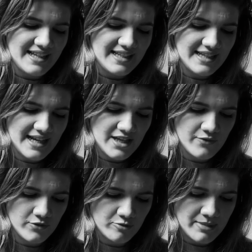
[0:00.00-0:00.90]
E aí eu
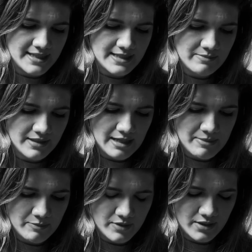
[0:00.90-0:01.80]
vou tomar enzima, né,
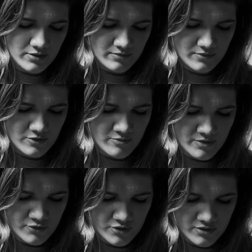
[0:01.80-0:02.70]
pra poder
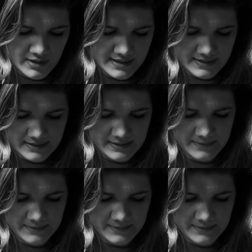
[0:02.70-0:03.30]
comer os chocolates.